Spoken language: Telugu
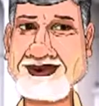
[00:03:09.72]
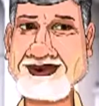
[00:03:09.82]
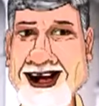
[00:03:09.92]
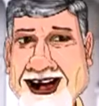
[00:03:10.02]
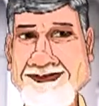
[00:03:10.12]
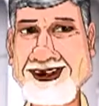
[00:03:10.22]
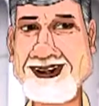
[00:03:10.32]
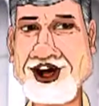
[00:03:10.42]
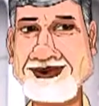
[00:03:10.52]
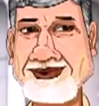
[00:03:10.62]
నువ్వు గనక
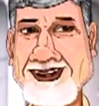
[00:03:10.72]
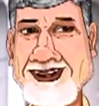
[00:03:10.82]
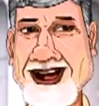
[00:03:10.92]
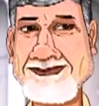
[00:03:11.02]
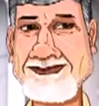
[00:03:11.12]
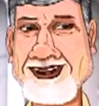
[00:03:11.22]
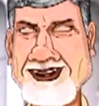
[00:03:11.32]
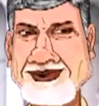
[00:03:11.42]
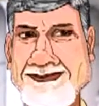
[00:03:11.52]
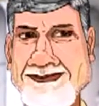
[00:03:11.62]
ఒక్కసారి
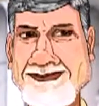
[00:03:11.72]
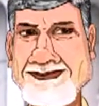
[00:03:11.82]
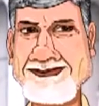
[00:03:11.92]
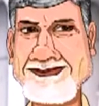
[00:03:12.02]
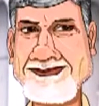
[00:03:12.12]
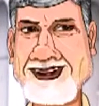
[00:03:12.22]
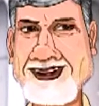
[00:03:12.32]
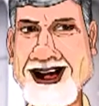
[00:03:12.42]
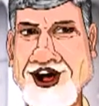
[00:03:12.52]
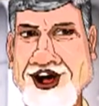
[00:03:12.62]
చూసావంటే
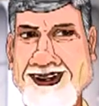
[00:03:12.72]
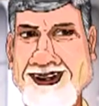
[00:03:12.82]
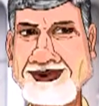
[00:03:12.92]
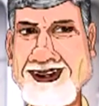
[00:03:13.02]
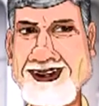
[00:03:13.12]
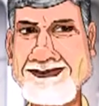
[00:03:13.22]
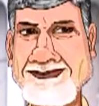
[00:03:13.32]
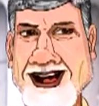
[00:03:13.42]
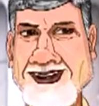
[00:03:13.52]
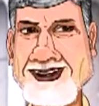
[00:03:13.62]
బిల్ గేట్స్ను
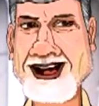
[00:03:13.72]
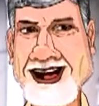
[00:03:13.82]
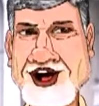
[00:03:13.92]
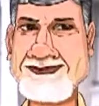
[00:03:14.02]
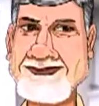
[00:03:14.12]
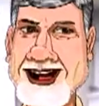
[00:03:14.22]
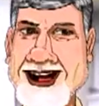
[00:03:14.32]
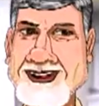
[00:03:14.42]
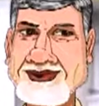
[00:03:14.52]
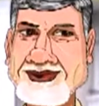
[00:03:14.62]
హైదరాబాద్ తీసుకొచ్చింది
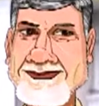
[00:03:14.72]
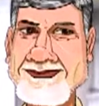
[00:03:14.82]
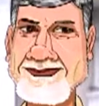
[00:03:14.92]
నేనేనని